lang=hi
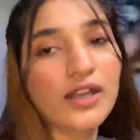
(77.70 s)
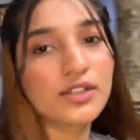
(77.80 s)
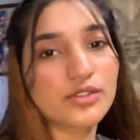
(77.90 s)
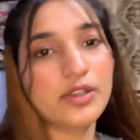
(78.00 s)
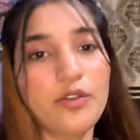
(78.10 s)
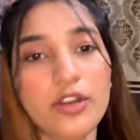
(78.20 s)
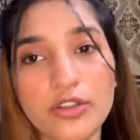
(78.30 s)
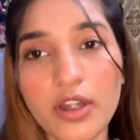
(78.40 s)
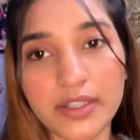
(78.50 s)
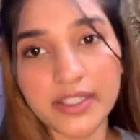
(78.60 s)
थोड़ी बहुत
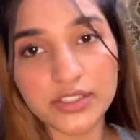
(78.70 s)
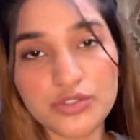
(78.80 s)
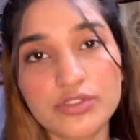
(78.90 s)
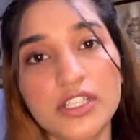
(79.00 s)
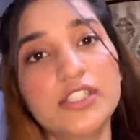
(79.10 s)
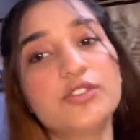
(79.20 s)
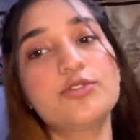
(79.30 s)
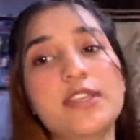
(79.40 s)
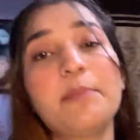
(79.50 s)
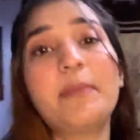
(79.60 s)
कंटेंट शूट कर लेती हूँ
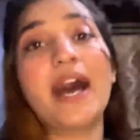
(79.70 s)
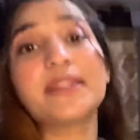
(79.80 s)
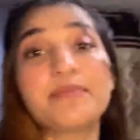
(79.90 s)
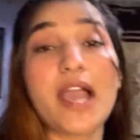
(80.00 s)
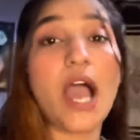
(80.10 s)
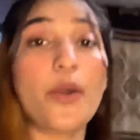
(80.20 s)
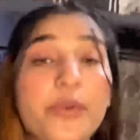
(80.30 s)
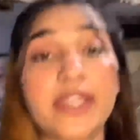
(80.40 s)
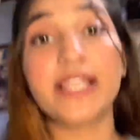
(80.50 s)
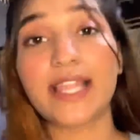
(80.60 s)
उसके बाद मैं
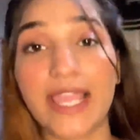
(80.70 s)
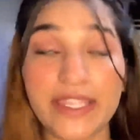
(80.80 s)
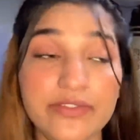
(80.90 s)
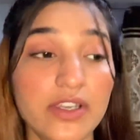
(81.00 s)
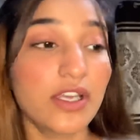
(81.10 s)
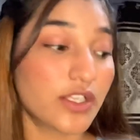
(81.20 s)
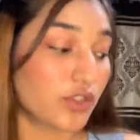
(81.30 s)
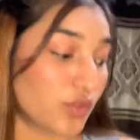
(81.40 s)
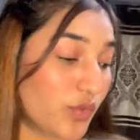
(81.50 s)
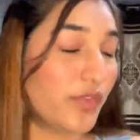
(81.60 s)
आऊँगी लाइव
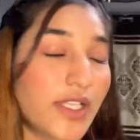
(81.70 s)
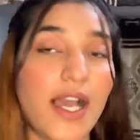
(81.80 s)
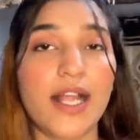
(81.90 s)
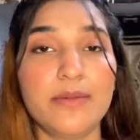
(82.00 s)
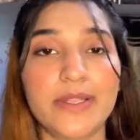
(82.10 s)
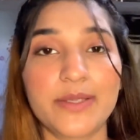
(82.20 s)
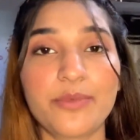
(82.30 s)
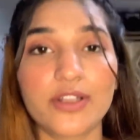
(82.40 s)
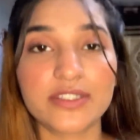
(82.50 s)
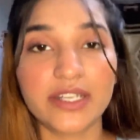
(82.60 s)
तो फिलहाल मैंने
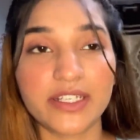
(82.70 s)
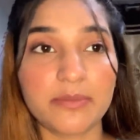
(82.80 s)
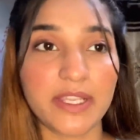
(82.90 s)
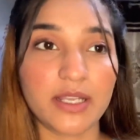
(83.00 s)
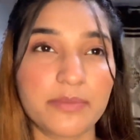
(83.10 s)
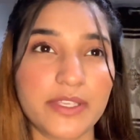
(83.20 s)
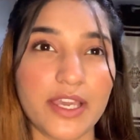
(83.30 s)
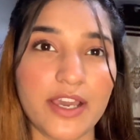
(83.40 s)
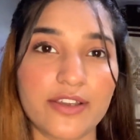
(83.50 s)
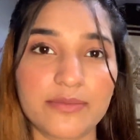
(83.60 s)
बहुत चटल मेकअप
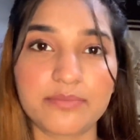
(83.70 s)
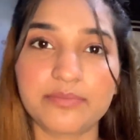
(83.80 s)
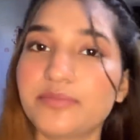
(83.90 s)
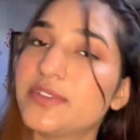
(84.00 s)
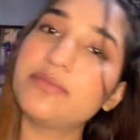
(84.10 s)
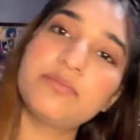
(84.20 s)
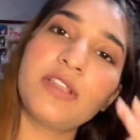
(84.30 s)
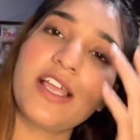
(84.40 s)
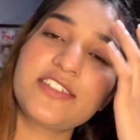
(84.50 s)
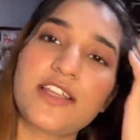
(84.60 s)
किया और
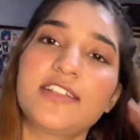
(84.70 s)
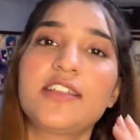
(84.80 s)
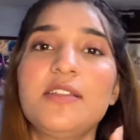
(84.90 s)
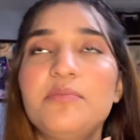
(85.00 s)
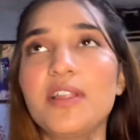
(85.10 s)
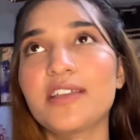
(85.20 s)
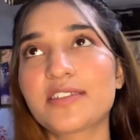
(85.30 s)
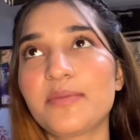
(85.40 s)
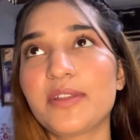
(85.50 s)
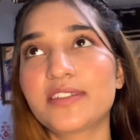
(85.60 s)
ब्लश आजकल ब्लश
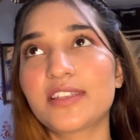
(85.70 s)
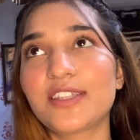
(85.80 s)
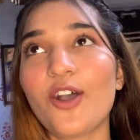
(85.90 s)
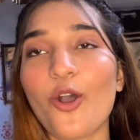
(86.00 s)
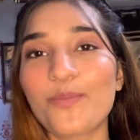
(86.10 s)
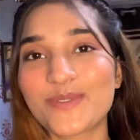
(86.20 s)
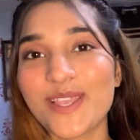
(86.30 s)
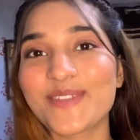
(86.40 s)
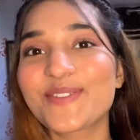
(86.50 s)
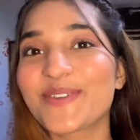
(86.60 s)
से मैं ज़्यादा
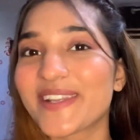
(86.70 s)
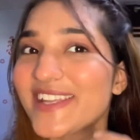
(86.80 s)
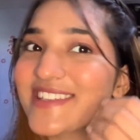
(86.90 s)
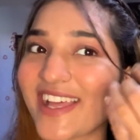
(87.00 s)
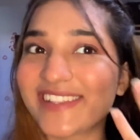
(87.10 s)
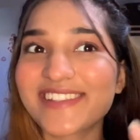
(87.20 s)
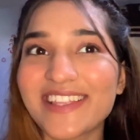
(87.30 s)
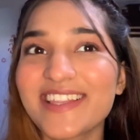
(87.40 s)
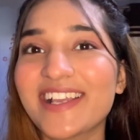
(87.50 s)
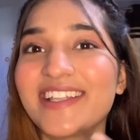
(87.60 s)
ऑब्सेस्ड हो गई ना ज़्यादा
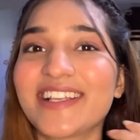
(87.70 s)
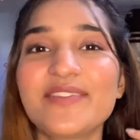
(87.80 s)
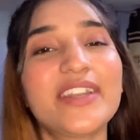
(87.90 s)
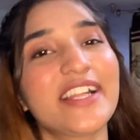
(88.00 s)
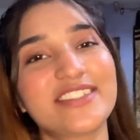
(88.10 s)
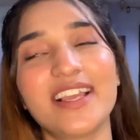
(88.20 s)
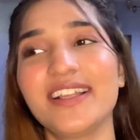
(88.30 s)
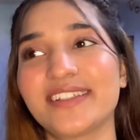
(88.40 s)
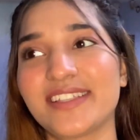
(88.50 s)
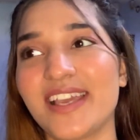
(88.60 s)
ज़्यादा लगाने लगी बट अच्छा
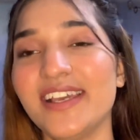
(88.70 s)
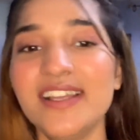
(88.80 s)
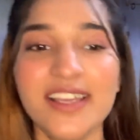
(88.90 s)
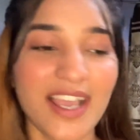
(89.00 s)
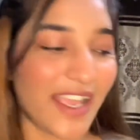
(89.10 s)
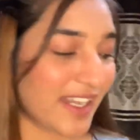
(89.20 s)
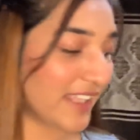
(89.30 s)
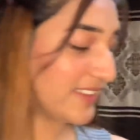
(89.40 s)
लगता है आई लाइक